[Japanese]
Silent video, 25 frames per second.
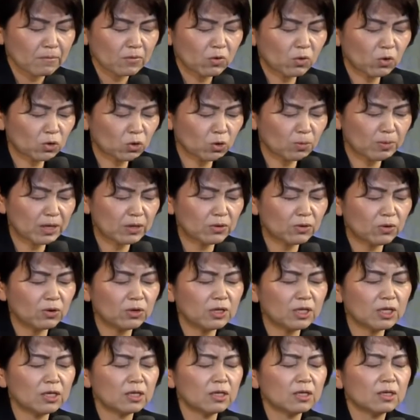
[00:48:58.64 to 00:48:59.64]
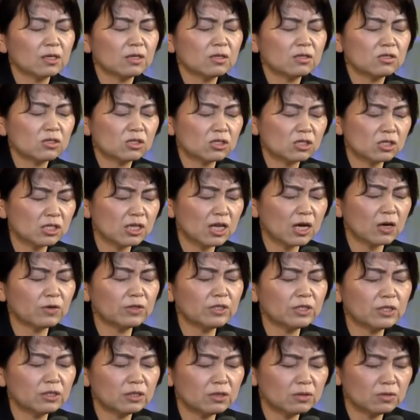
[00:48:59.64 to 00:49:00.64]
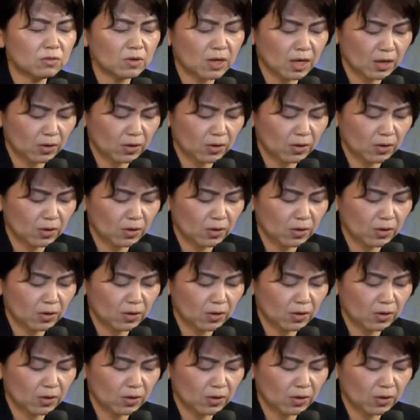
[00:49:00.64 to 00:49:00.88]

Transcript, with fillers: 言葉通り素直に受け